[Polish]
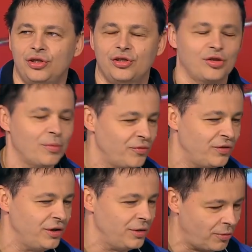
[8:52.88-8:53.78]
ci co to
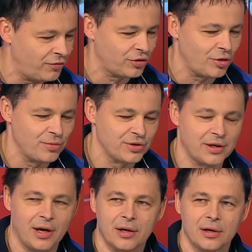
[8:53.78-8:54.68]
mówili, mówię to o
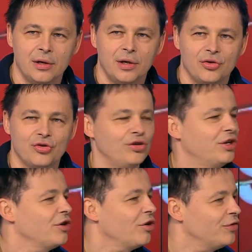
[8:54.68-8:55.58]
muzykach, czy oni
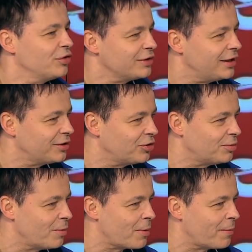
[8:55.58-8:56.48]
kiedykolwiek dostali tego
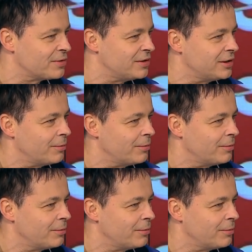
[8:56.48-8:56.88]
typu propozycje?